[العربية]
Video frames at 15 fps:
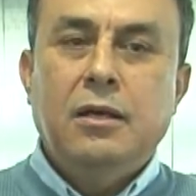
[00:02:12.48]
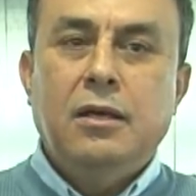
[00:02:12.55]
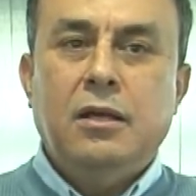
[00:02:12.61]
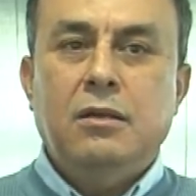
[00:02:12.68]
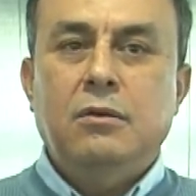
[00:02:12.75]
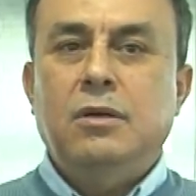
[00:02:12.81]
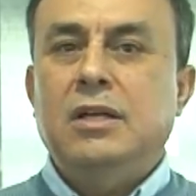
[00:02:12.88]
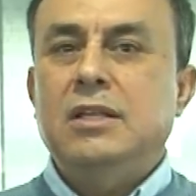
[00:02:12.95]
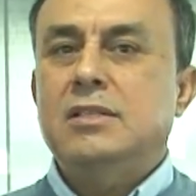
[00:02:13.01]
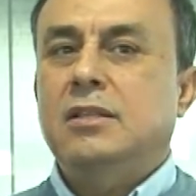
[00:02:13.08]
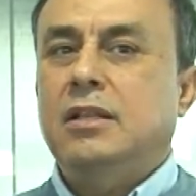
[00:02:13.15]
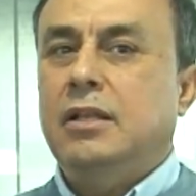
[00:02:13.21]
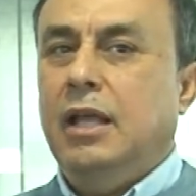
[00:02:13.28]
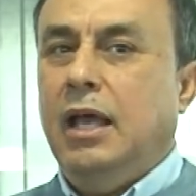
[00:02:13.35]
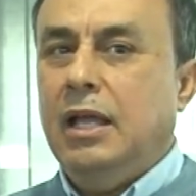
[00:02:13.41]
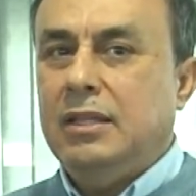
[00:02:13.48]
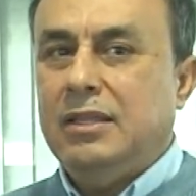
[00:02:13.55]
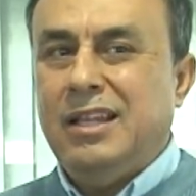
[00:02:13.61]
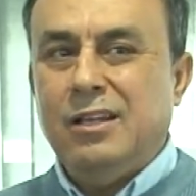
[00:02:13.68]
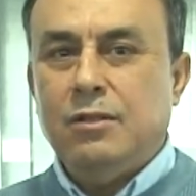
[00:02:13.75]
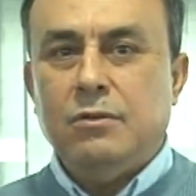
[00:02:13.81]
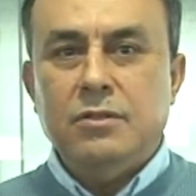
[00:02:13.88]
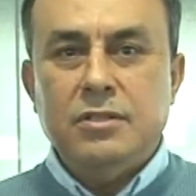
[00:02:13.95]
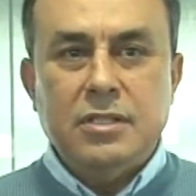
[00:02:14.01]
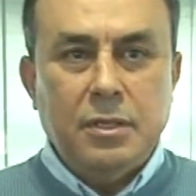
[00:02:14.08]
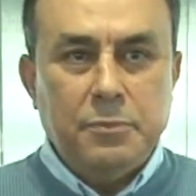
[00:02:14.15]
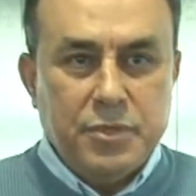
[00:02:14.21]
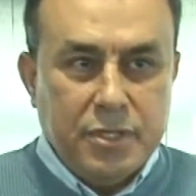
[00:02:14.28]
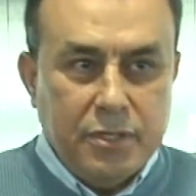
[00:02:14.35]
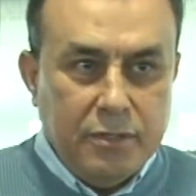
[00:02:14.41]
راهو اصلا حتى
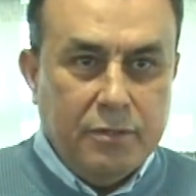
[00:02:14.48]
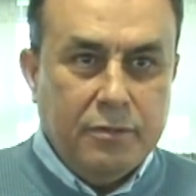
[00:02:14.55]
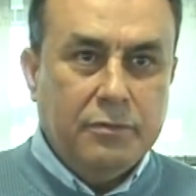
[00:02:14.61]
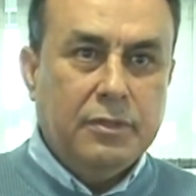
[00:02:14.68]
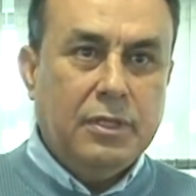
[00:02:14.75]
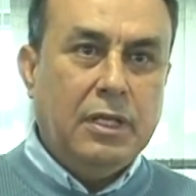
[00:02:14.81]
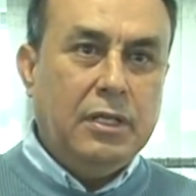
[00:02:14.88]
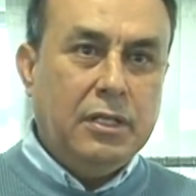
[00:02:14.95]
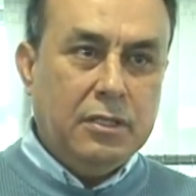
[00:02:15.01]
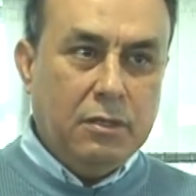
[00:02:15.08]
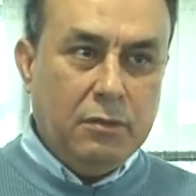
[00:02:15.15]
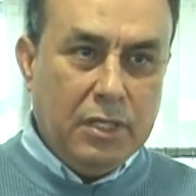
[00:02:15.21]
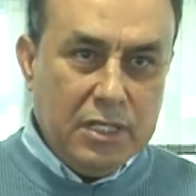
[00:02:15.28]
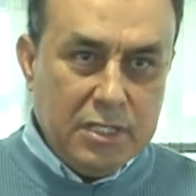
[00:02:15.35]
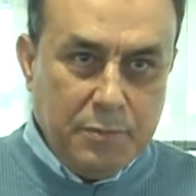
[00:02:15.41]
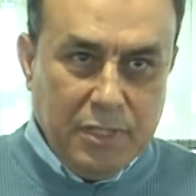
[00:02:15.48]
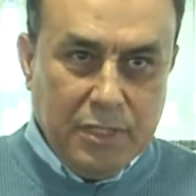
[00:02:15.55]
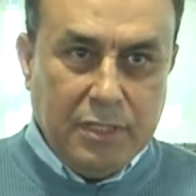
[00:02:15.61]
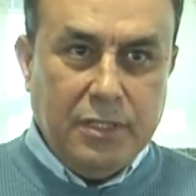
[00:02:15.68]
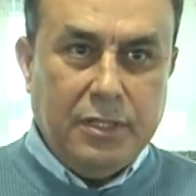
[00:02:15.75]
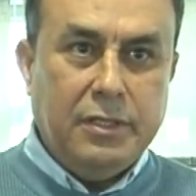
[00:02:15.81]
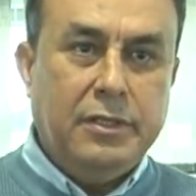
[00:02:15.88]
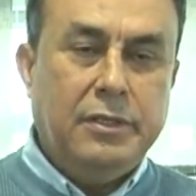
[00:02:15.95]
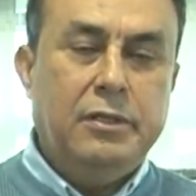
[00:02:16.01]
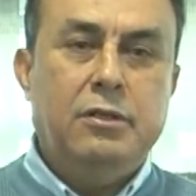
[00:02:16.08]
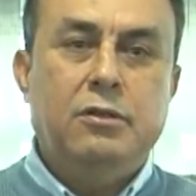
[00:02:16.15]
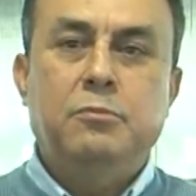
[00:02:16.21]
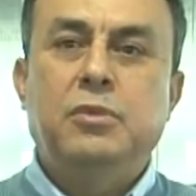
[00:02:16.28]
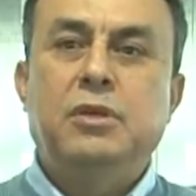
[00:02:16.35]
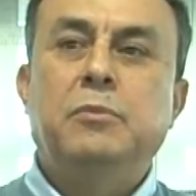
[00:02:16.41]
الكونسبشن اللي توا اصبحت آه،
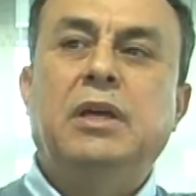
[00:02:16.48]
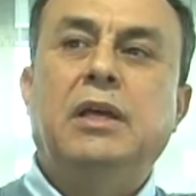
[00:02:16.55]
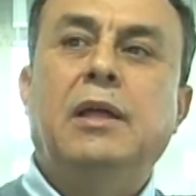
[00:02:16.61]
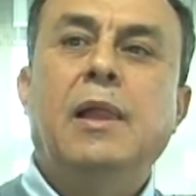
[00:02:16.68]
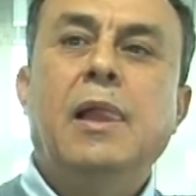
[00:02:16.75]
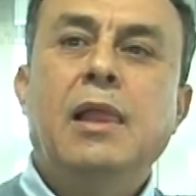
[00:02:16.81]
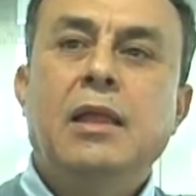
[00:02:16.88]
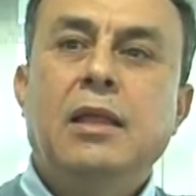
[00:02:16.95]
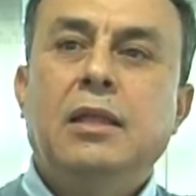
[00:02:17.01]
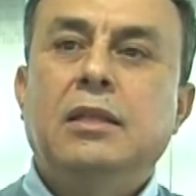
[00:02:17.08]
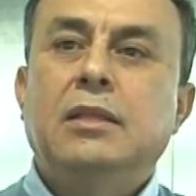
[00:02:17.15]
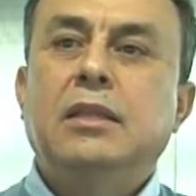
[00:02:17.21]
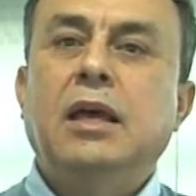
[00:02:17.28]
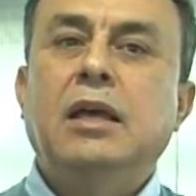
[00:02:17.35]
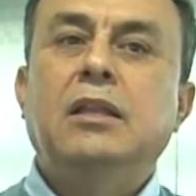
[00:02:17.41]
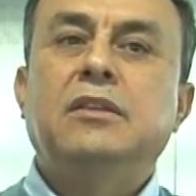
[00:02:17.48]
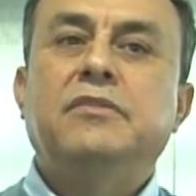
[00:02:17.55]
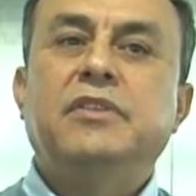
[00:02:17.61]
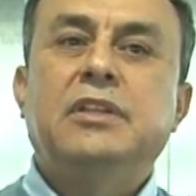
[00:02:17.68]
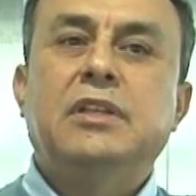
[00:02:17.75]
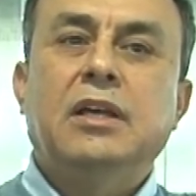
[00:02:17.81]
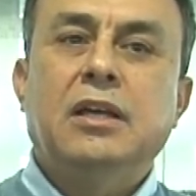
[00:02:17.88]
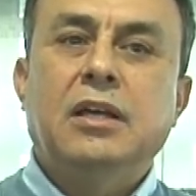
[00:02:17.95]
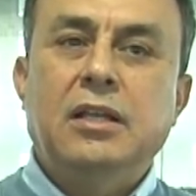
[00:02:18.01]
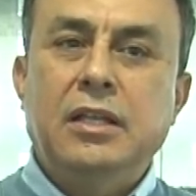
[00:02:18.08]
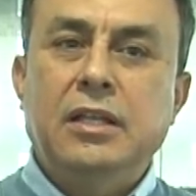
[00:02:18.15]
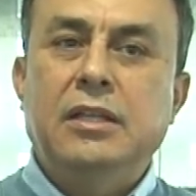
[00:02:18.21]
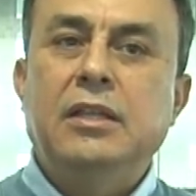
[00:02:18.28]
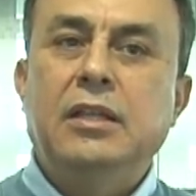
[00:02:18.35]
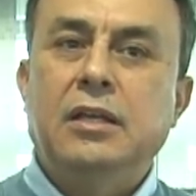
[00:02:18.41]
لربما دخلت في
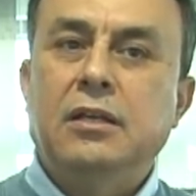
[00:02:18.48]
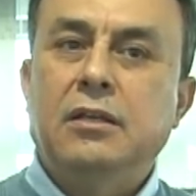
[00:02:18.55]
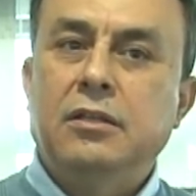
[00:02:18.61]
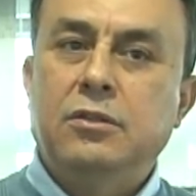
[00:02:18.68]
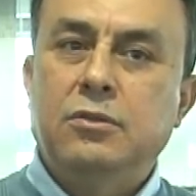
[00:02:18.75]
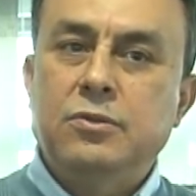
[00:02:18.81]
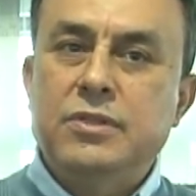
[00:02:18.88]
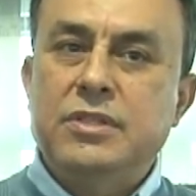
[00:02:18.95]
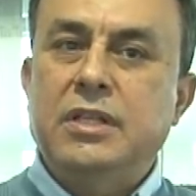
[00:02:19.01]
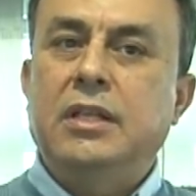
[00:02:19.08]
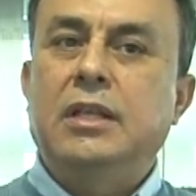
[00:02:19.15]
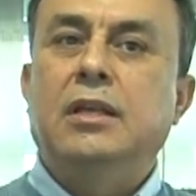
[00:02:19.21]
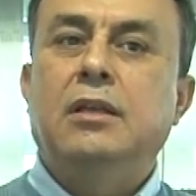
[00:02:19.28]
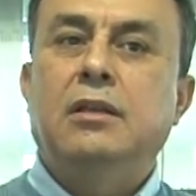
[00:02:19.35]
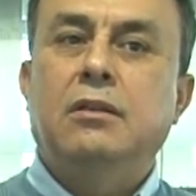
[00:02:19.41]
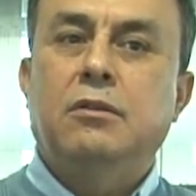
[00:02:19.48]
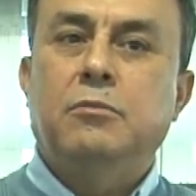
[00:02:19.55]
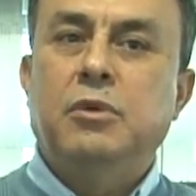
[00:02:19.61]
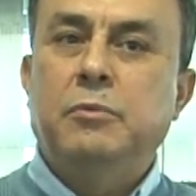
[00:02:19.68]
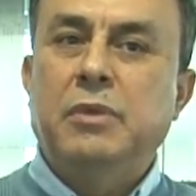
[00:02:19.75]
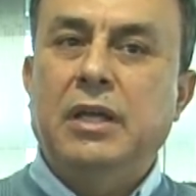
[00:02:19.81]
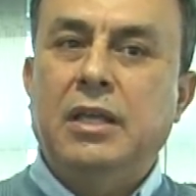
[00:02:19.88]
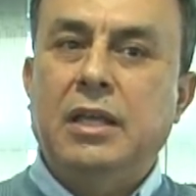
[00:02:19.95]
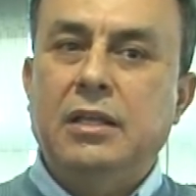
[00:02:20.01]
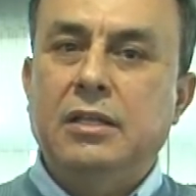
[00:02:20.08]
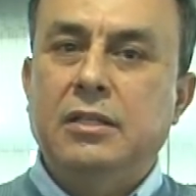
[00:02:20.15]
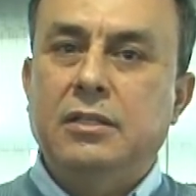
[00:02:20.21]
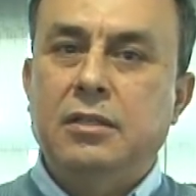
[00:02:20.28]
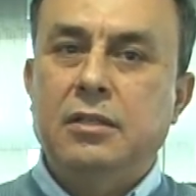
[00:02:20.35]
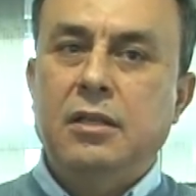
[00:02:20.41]
تقاليدنا التونسيه لربما
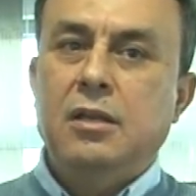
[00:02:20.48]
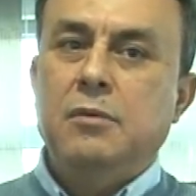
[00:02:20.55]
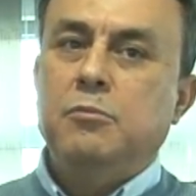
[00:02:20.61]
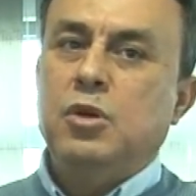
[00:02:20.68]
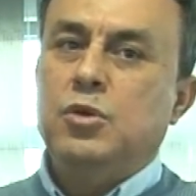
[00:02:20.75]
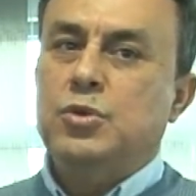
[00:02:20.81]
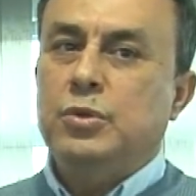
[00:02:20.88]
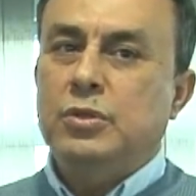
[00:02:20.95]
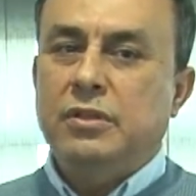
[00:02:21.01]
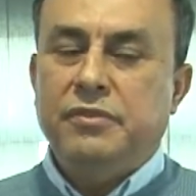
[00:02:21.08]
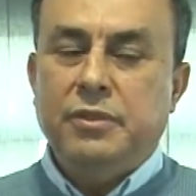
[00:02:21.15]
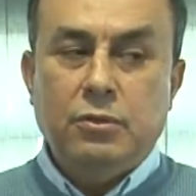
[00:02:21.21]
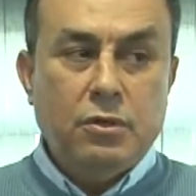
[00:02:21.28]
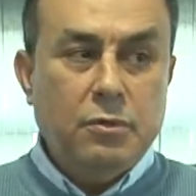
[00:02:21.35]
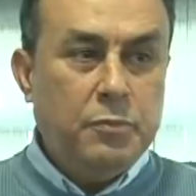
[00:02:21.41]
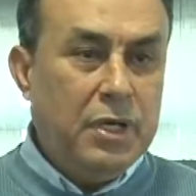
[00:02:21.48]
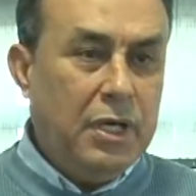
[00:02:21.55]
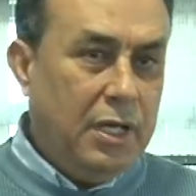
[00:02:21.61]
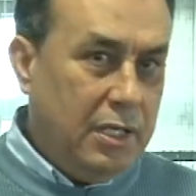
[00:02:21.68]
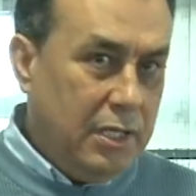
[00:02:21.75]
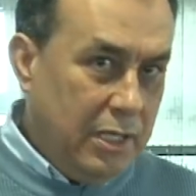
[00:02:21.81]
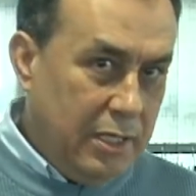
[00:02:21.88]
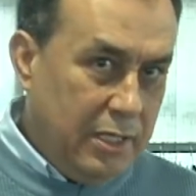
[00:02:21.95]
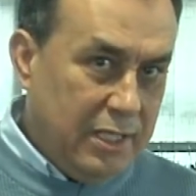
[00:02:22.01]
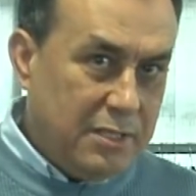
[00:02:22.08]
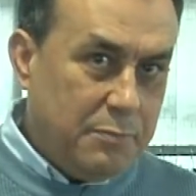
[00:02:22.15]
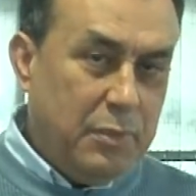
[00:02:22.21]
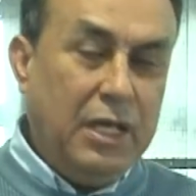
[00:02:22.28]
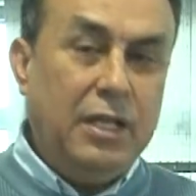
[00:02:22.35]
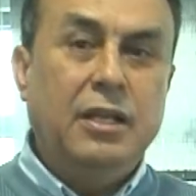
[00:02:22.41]
كانت موجوده في اوروبا حاليا
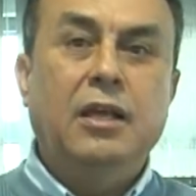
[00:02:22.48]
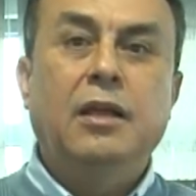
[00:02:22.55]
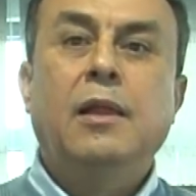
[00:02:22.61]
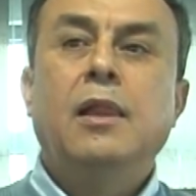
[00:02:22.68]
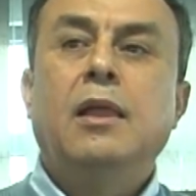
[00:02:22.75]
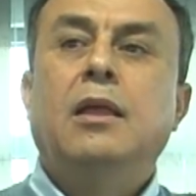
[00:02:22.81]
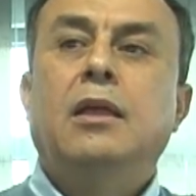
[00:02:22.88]
اصبحنا